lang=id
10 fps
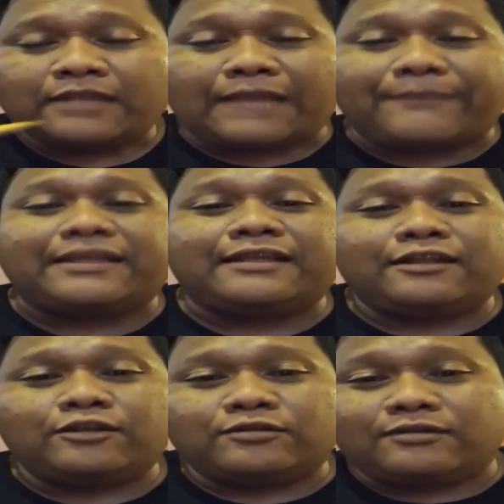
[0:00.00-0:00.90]
tapi
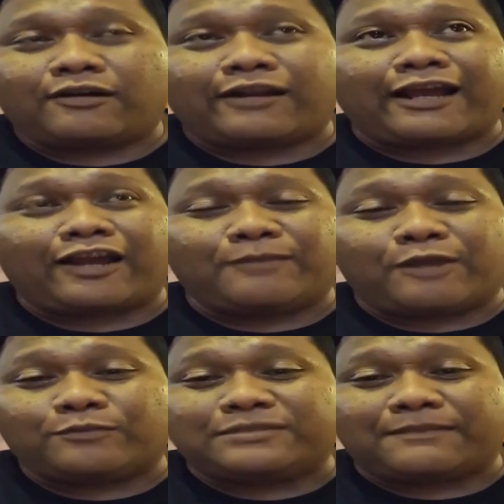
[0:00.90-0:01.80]
gini loh orang kalau
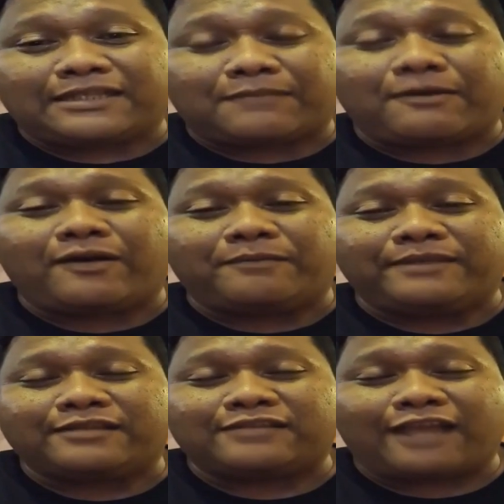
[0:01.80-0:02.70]
baru bisa belajar bawa
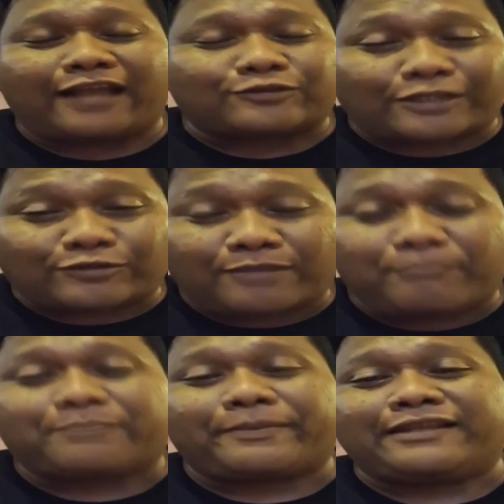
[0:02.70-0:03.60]
bis jangan terus langsung
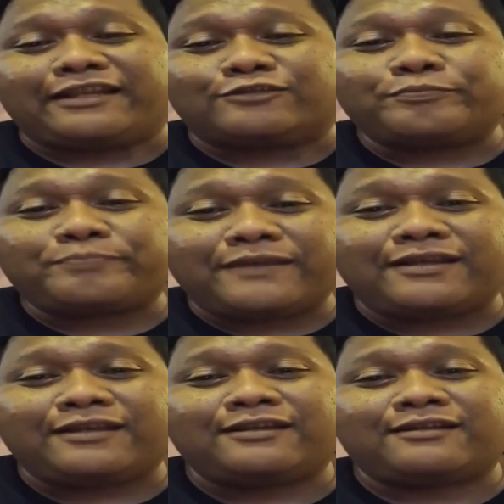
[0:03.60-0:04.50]
ngebut pengen jadi
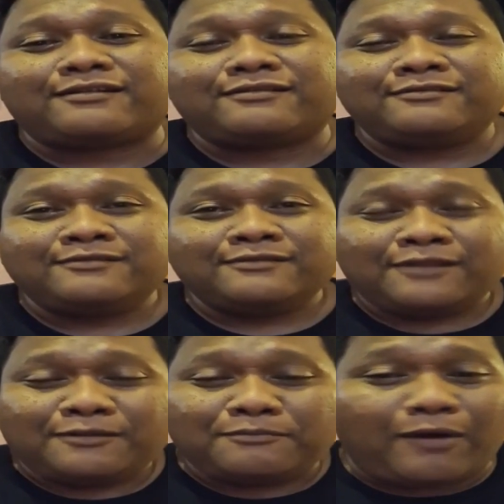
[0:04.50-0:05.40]
supir
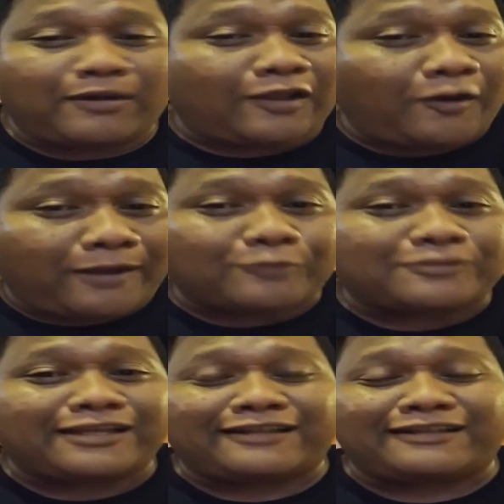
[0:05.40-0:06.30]
bawa nyawa
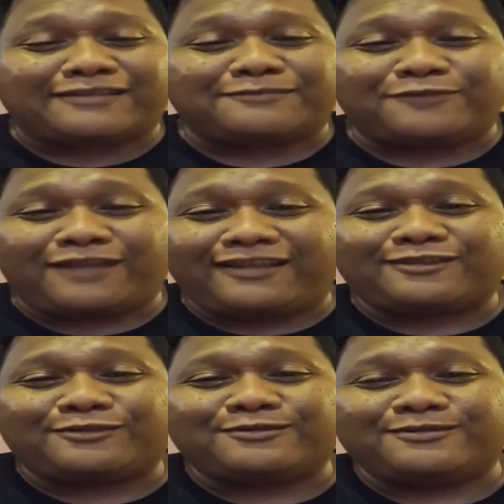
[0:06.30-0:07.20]
manusia kan gak semudah
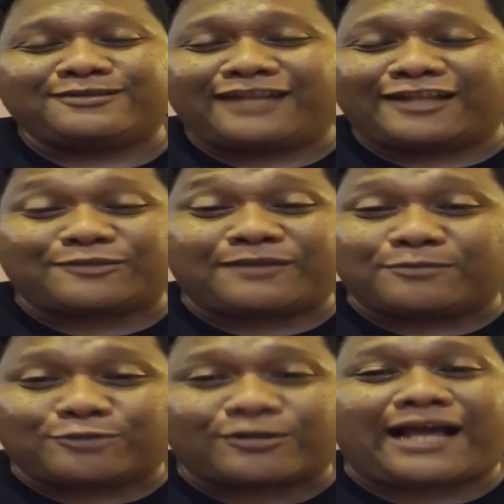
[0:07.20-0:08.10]
itu Gak cuma
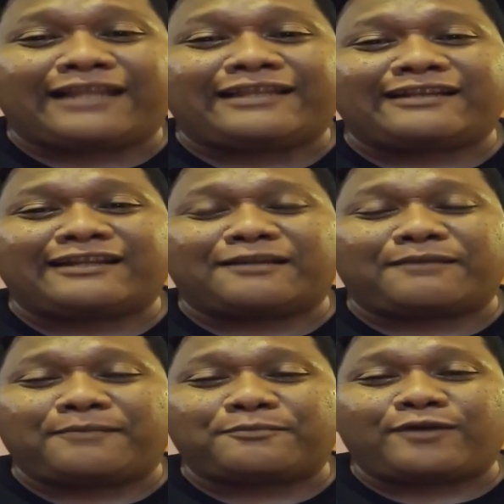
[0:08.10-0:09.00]
butuh keahlian dan
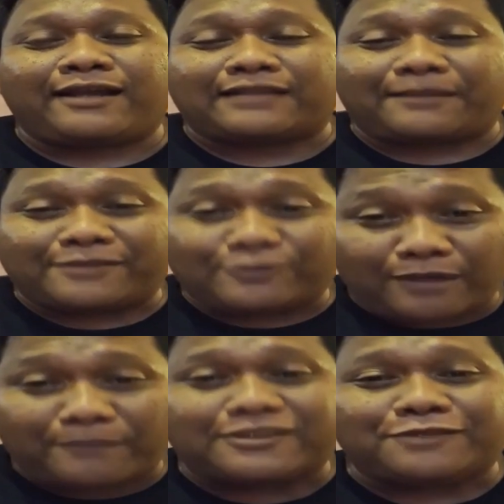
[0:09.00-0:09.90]
kemampuan tapi
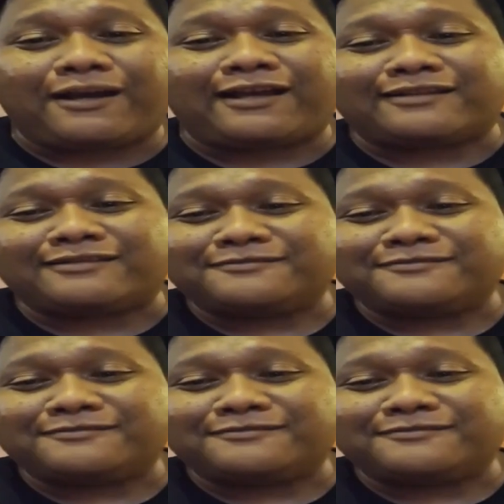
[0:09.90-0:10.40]
juga penjual.